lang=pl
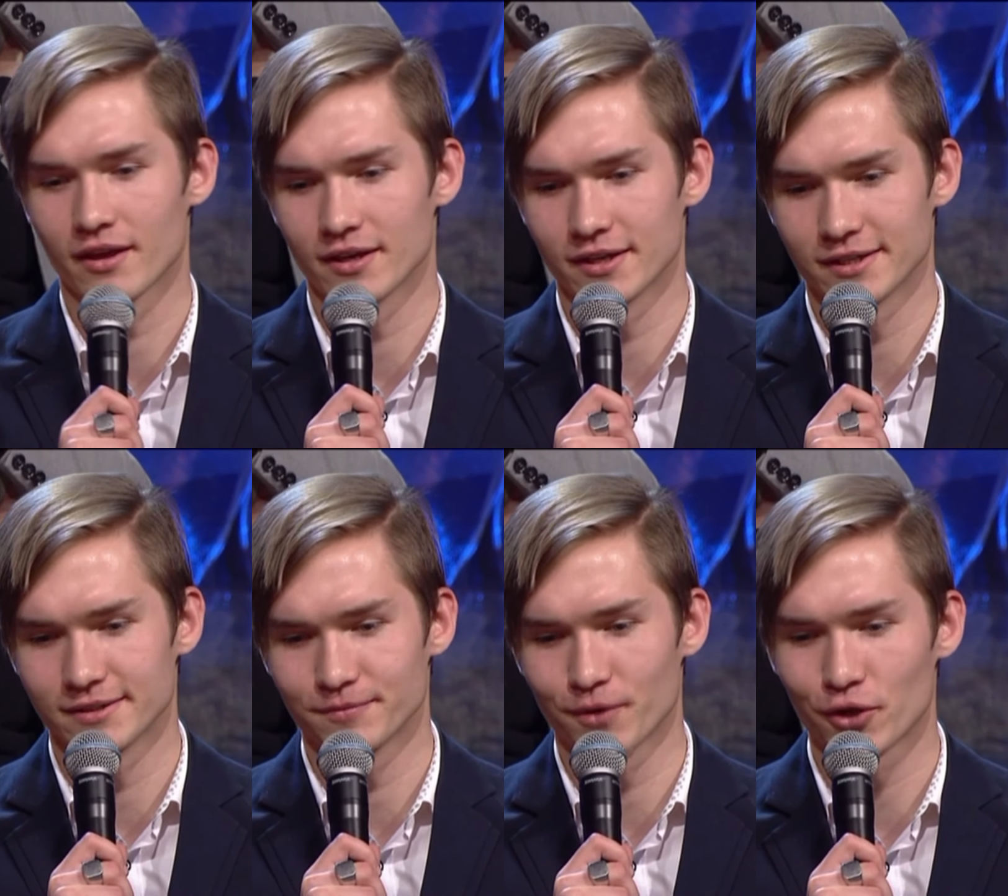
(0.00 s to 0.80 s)

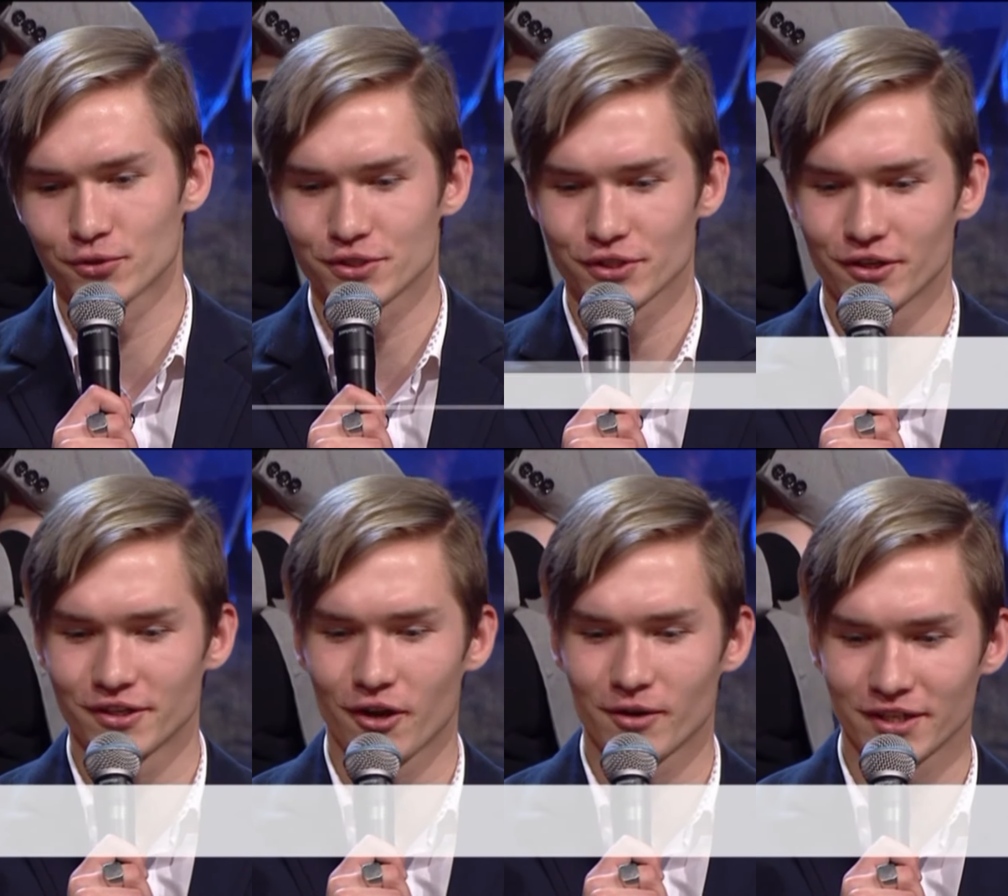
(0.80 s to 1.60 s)
E, Otóż
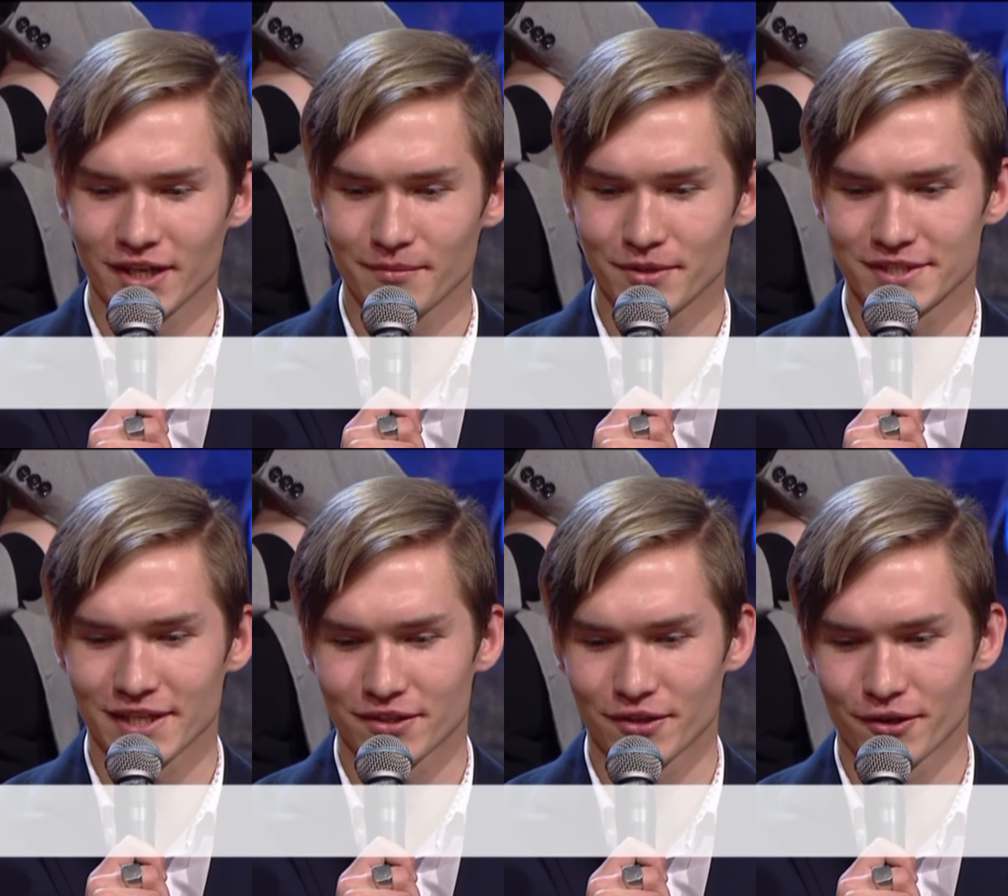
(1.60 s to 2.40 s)
oglądałem
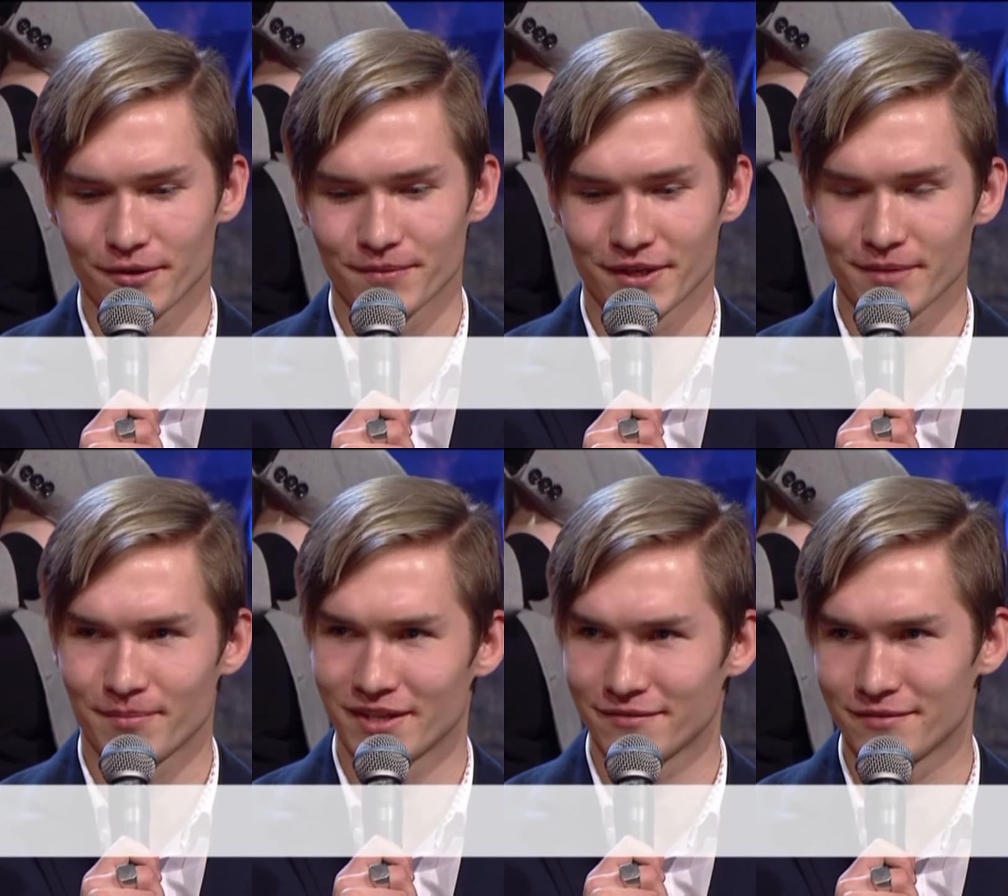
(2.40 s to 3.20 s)
ostatnio
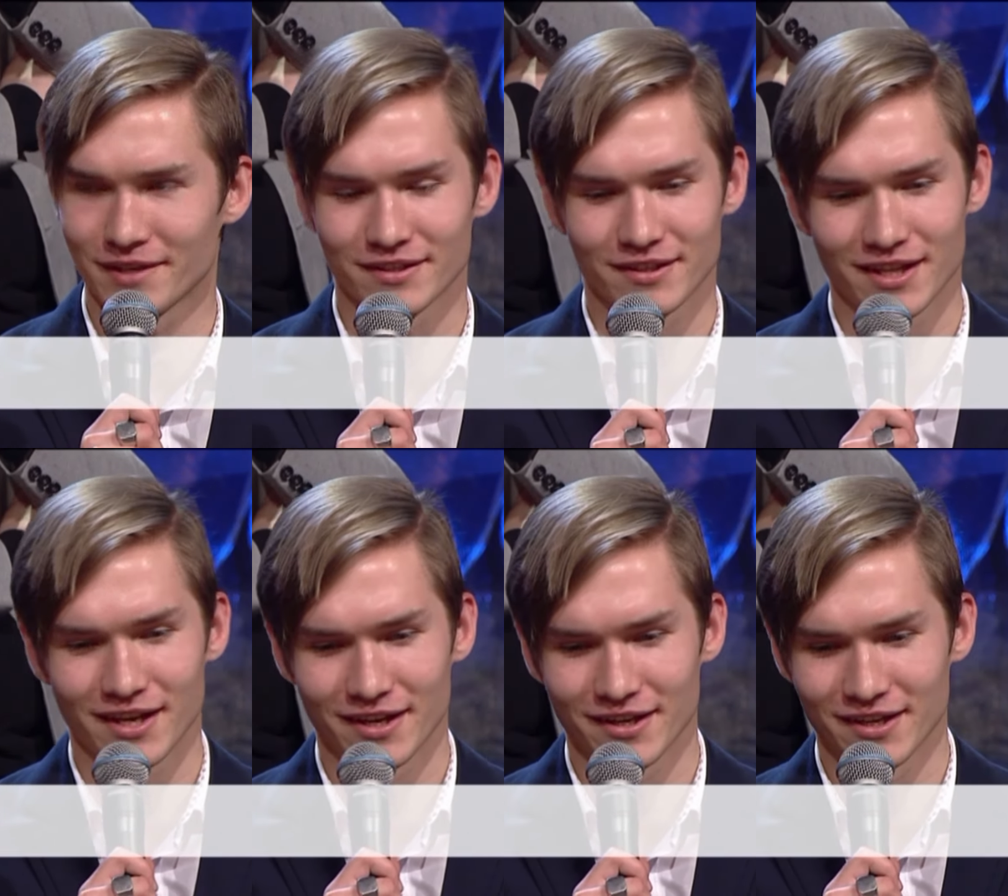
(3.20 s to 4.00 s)
pana wywiad
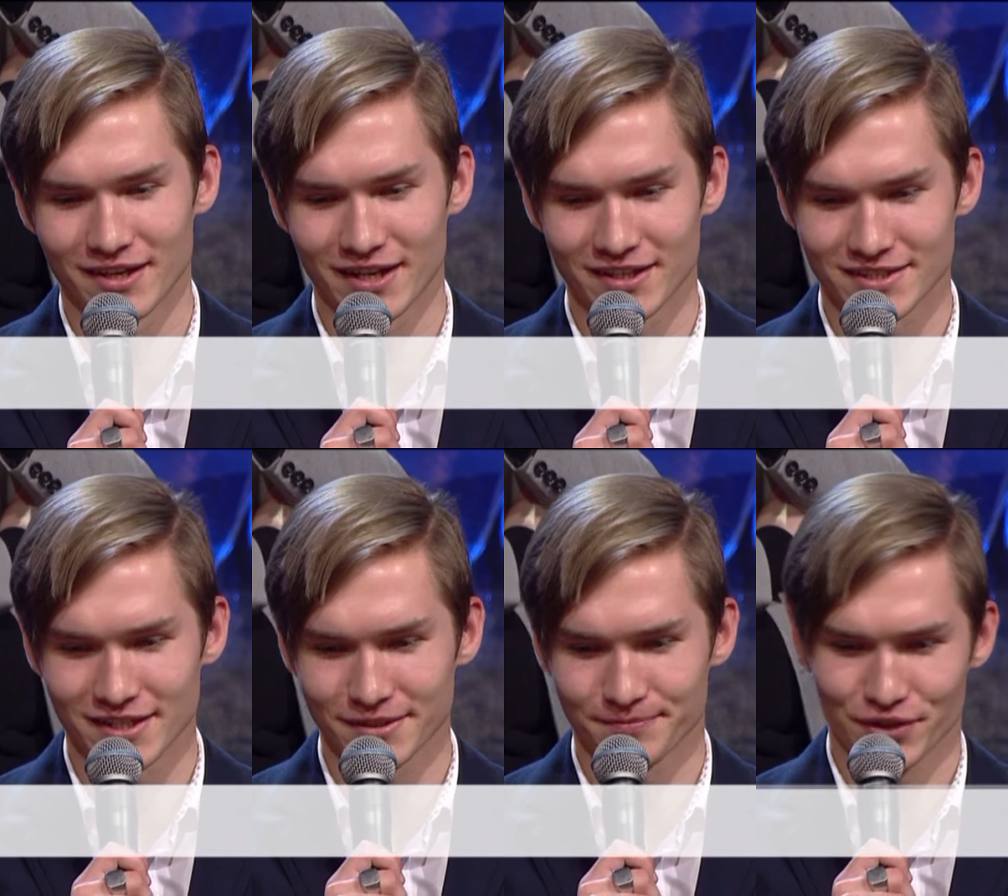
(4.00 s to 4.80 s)
dla Radia Z,